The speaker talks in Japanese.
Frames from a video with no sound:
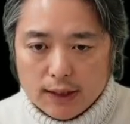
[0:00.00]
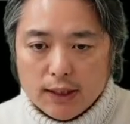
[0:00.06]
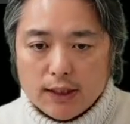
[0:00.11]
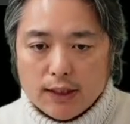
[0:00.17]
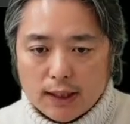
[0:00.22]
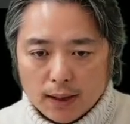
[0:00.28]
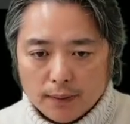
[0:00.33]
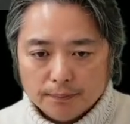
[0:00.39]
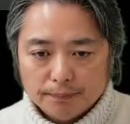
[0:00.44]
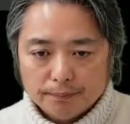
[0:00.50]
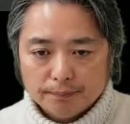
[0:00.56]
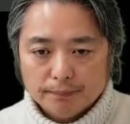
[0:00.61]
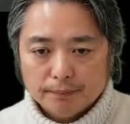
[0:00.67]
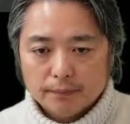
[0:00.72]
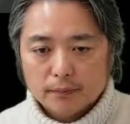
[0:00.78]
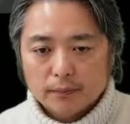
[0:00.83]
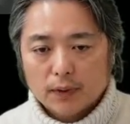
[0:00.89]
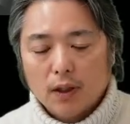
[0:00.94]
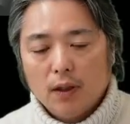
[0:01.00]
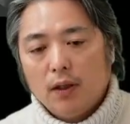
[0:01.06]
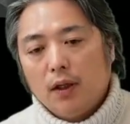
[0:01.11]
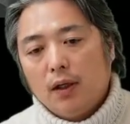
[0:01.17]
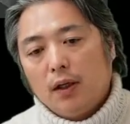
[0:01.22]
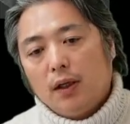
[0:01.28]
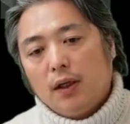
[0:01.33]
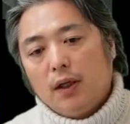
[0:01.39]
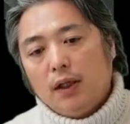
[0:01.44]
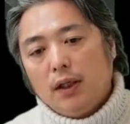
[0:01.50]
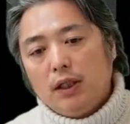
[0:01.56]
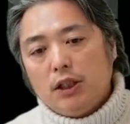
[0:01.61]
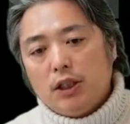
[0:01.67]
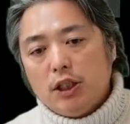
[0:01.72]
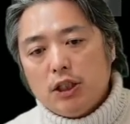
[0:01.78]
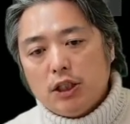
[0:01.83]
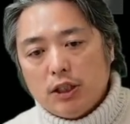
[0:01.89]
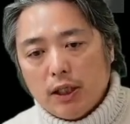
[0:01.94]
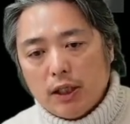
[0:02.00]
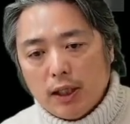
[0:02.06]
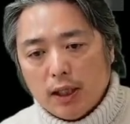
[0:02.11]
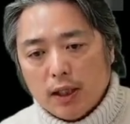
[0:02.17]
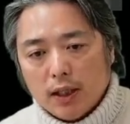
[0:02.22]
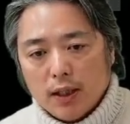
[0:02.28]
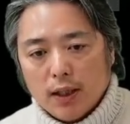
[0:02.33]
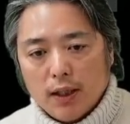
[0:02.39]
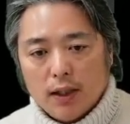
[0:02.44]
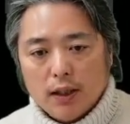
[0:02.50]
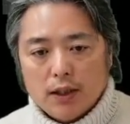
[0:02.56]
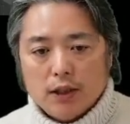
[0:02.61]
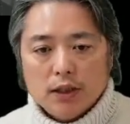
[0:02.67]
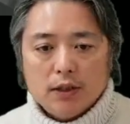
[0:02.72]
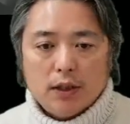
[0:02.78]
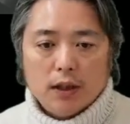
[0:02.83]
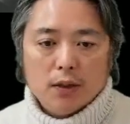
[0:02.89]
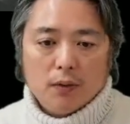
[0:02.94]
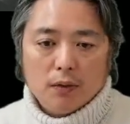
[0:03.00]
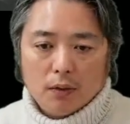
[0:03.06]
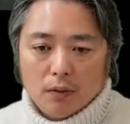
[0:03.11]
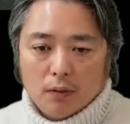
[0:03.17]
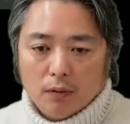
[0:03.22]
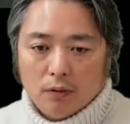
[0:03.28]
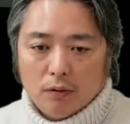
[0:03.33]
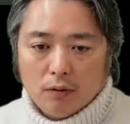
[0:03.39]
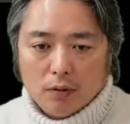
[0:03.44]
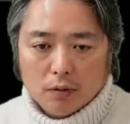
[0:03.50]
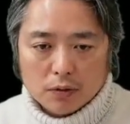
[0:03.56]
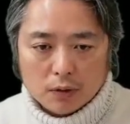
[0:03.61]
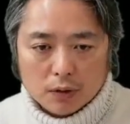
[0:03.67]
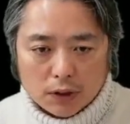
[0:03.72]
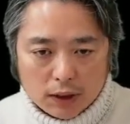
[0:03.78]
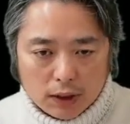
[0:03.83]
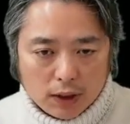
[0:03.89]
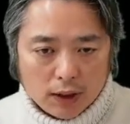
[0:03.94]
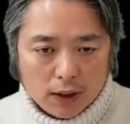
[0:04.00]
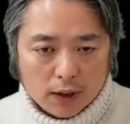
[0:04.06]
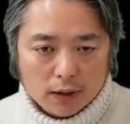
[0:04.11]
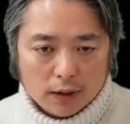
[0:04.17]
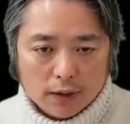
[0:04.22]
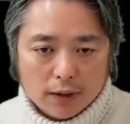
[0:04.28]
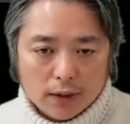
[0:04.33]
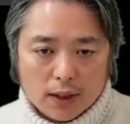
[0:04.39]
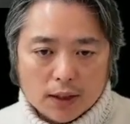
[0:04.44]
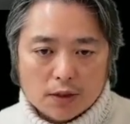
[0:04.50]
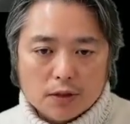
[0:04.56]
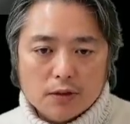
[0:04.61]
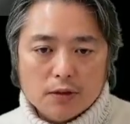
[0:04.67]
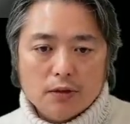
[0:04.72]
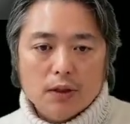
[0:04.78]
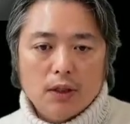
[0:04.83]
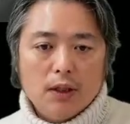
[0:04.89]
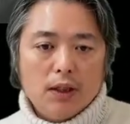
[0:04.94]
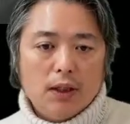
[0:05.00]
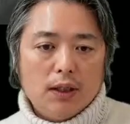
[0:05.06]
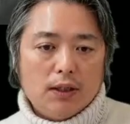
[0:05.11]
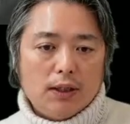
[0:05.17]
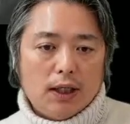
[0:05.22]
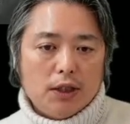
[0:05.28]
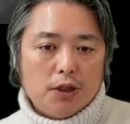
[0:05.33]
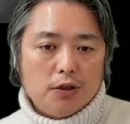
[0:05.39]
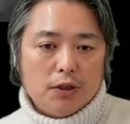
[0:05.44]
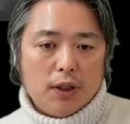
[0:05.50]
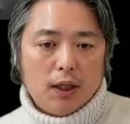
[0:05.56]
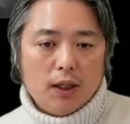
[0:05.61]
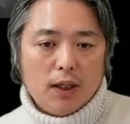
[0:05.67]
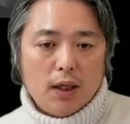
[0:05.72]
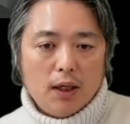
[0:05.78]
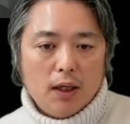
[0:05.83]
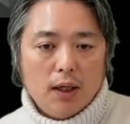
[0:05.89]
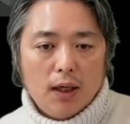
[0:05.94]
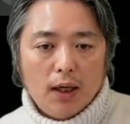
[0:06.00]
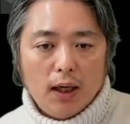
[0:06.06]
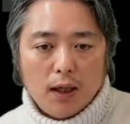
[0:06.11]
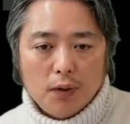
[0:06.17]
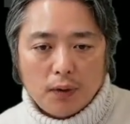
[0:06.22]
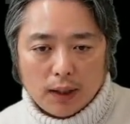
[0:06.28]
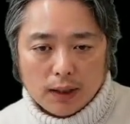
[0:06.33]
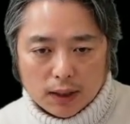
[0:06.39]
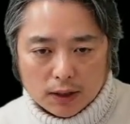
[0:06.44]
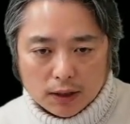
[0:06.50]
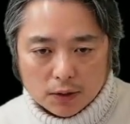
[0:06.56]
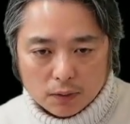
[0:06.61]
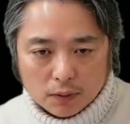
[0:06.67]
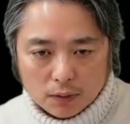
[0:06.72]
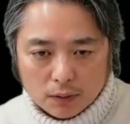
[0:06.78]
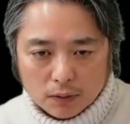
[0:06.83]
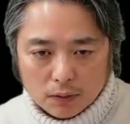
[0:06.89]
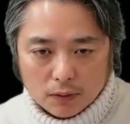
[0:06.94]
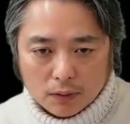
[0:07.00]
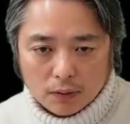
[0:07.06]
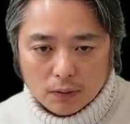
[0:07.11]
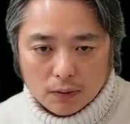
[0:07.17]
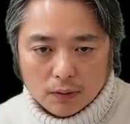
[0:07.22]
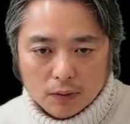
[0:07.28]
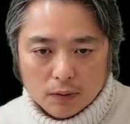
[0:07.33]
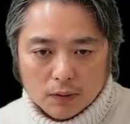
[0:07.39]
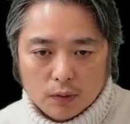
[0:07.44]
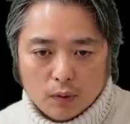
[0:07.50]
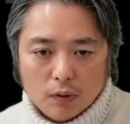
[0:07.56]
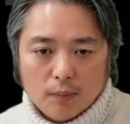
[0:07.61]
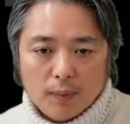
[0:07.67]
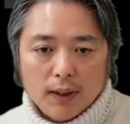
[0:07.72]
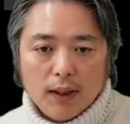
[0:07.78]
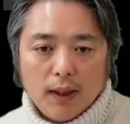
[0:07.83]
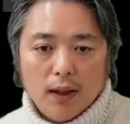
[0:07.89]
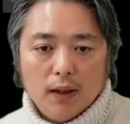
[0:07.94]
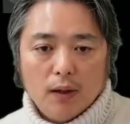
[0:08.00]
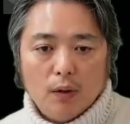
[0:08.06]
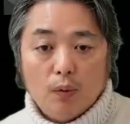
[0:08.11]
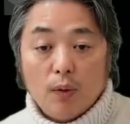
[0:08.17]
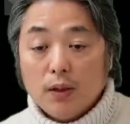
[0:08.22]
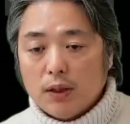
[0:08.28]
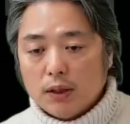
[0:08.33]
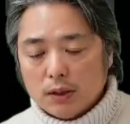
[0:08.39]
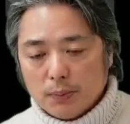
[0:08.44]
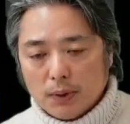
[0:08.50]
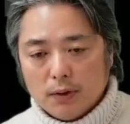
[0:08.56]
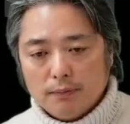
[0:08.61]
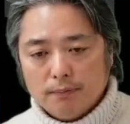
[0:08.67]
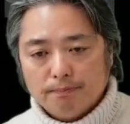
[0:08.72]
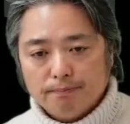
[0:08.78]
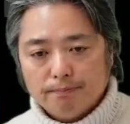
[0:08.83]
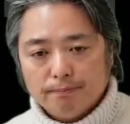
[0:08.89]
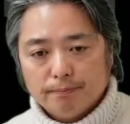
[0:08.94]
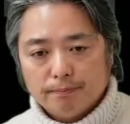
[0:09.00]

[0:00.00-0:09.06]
一日で、一日で神経を保存し、かつ最終的な歯の形のところまで終わってしまう。